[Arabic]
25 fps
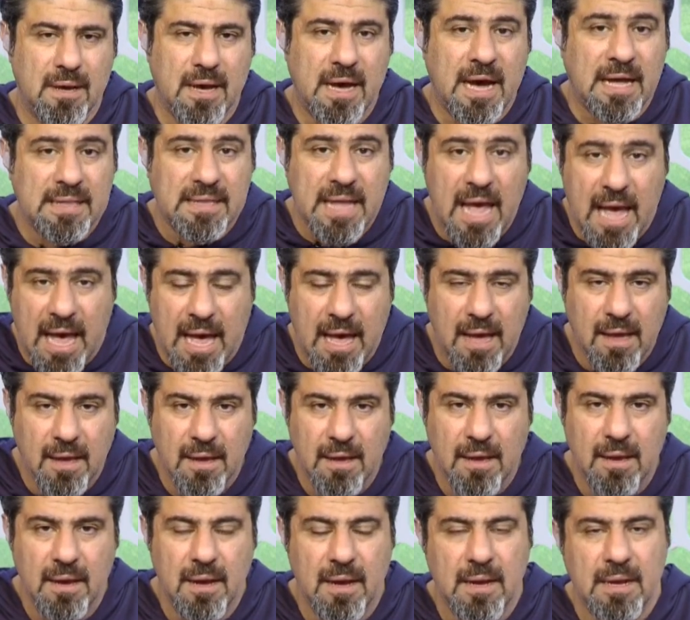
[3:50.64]
خطأه
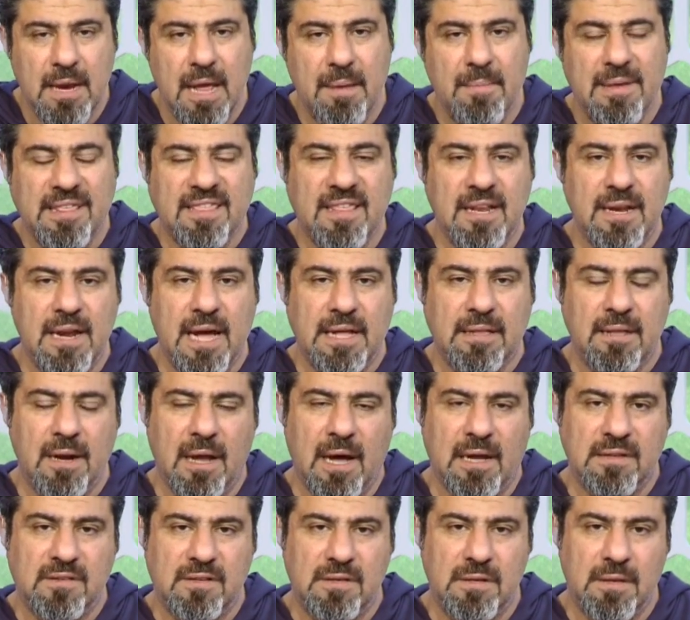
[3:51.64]
انه يمثل نادي
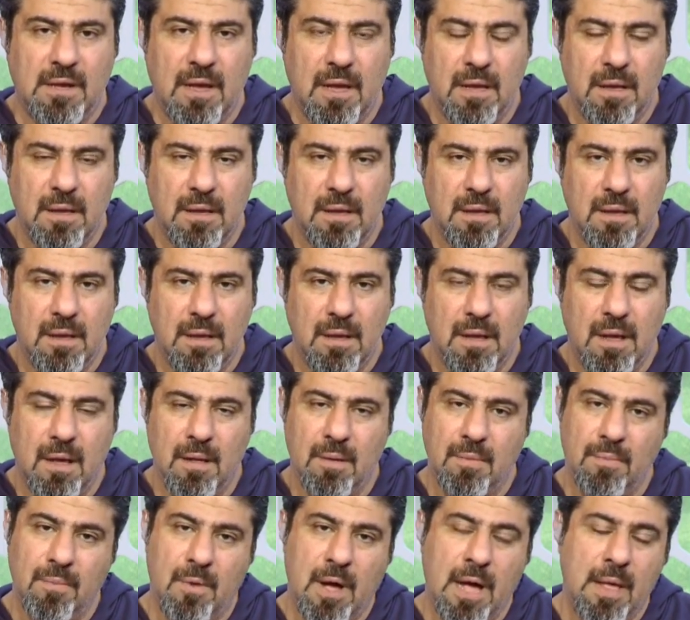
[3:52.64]
القادسيه
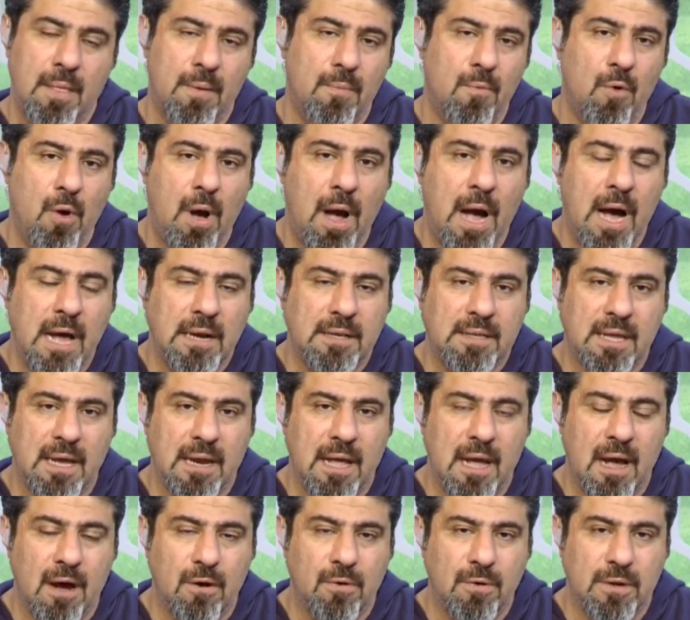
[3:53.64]
نعم، هذا مو حال
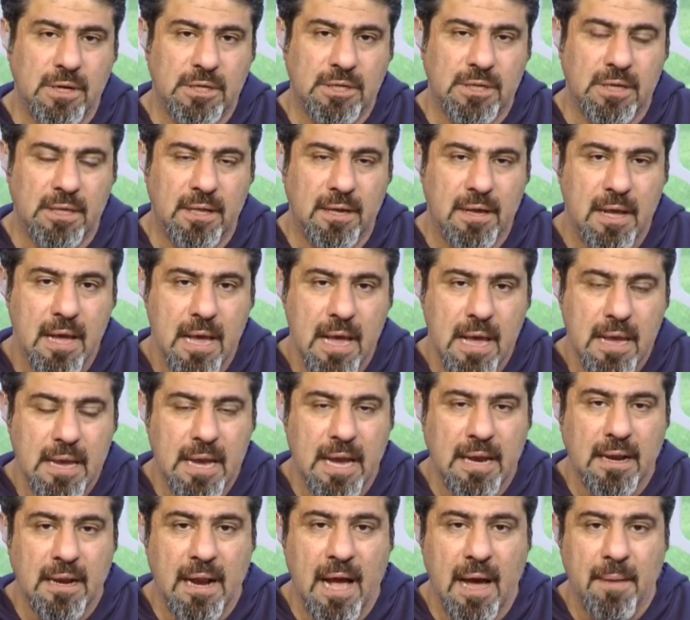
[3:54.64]
ترى يا اخوي رشيد
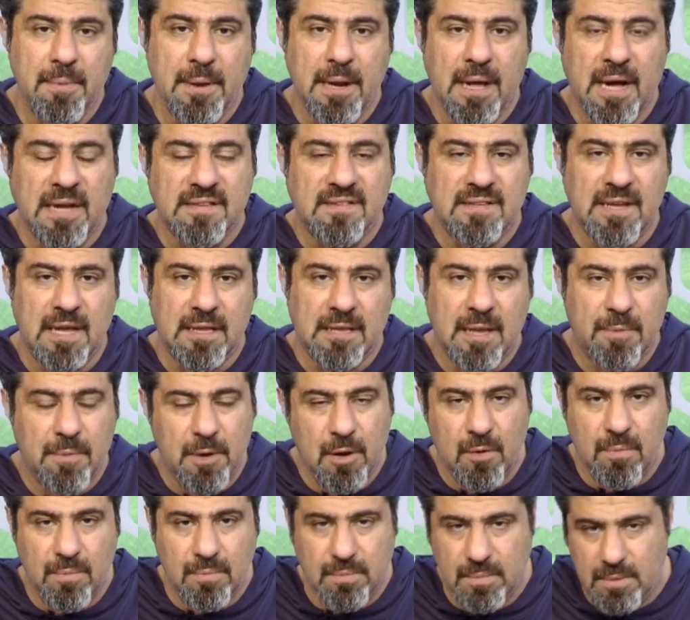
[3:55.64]
يعني لاعبين القادسيه
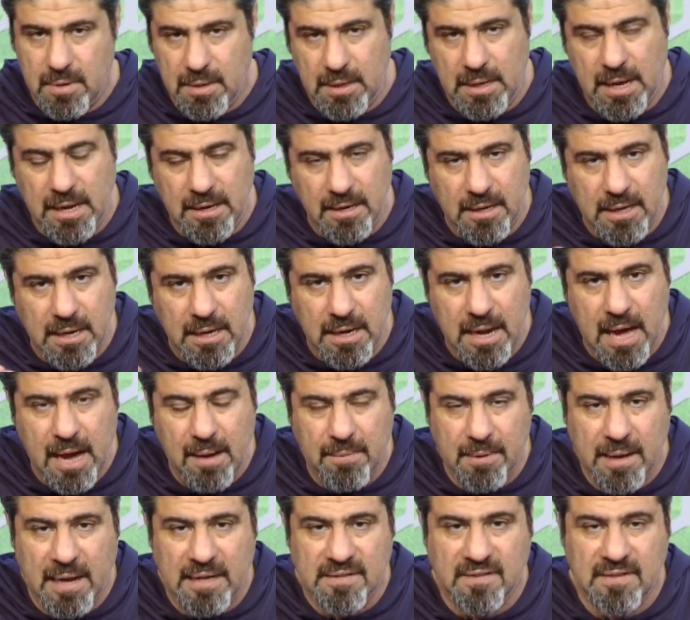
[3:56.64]
تبيهم يعني كل
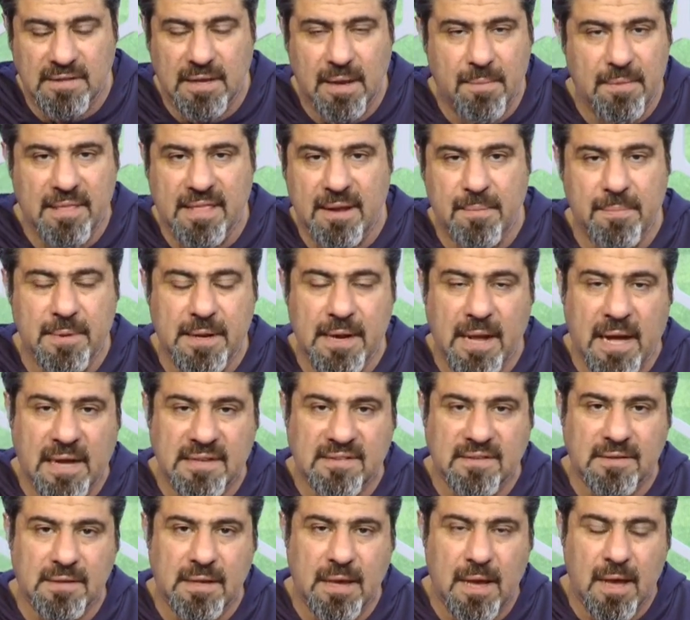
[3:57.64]
لاعب القادسيه مثلا
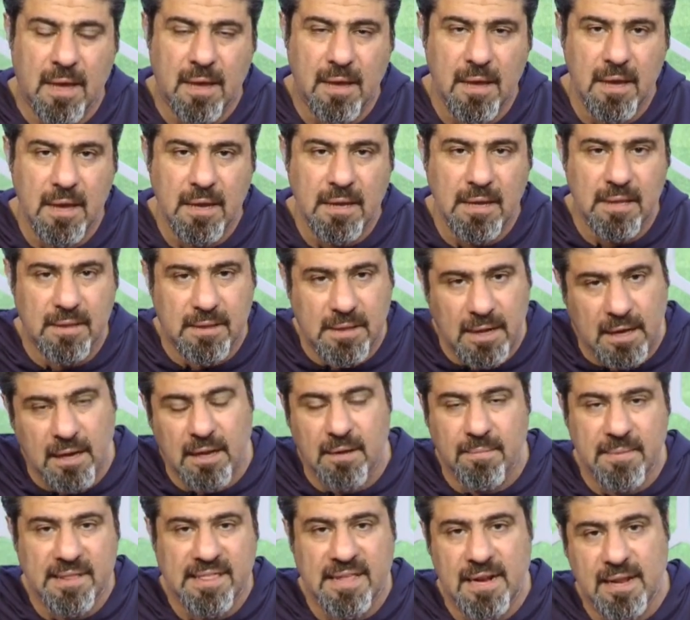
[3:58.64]
بالقادسيه
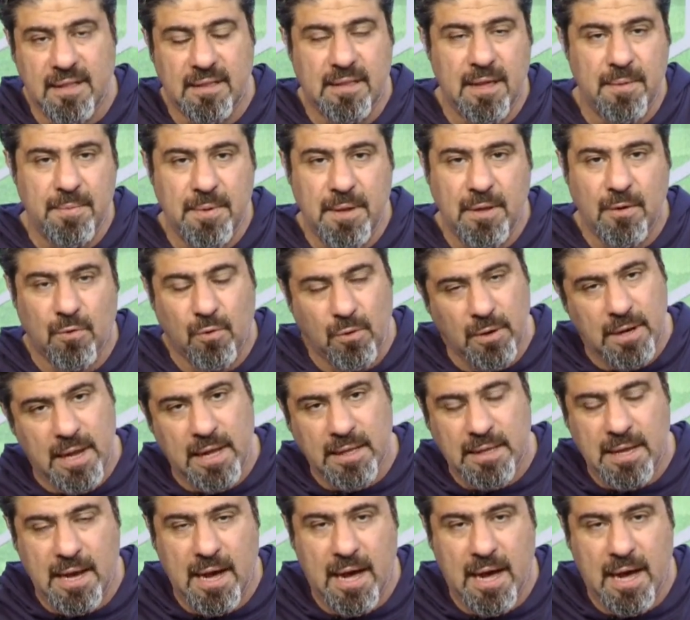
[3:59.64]
ينتقل مثلا تبيه يروح نادي